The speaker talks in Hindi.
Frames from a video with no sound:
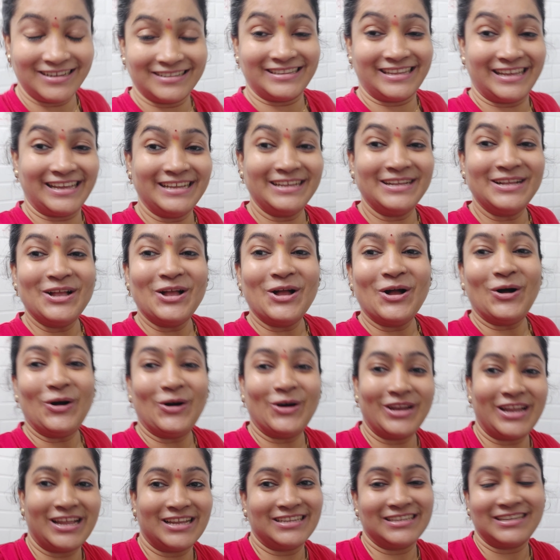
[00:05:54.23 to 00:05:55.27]
लगता है
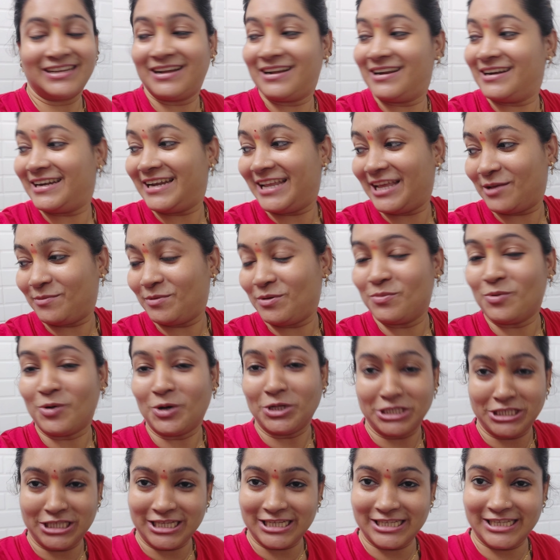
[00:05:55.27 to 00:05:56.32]
और आज का डे भी
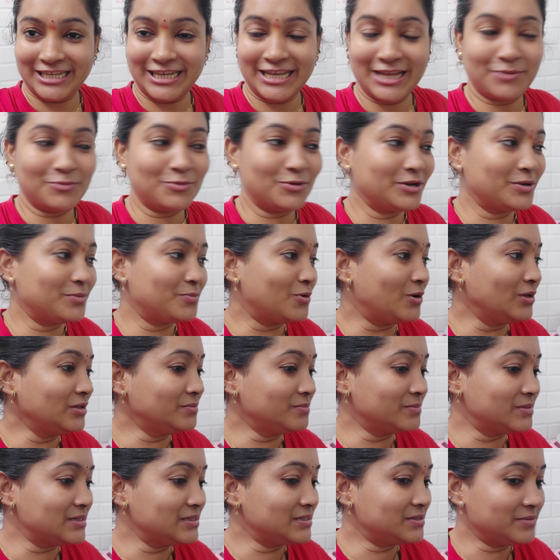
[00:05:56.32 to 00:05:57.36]
बहुत अच्छे से गया हम लोगों ने बहुत
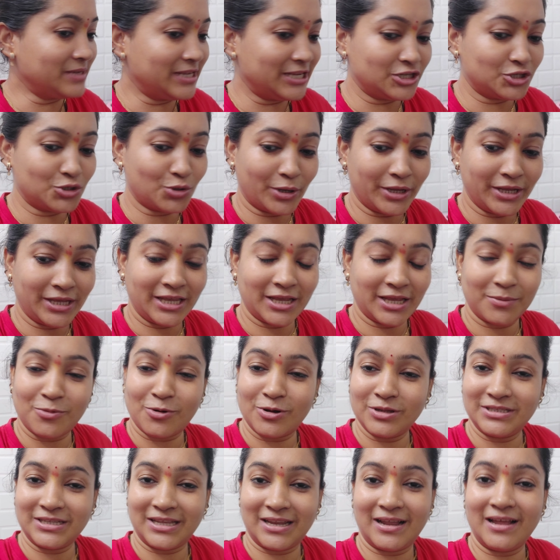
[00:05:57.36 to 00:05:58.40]
मस्त एंजॉय किया
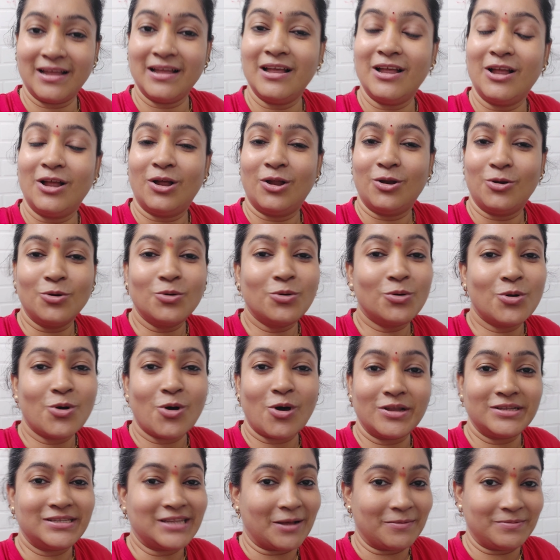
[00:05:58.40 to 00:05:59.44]
बहुत सारा लूडो
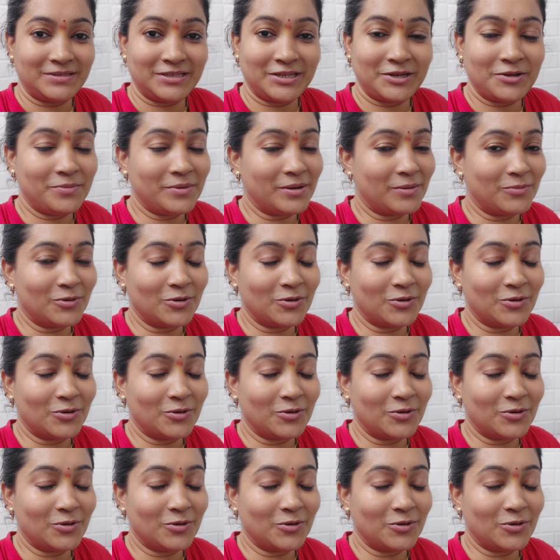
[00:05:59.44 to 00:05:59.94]
और सांप सीढ़ी भी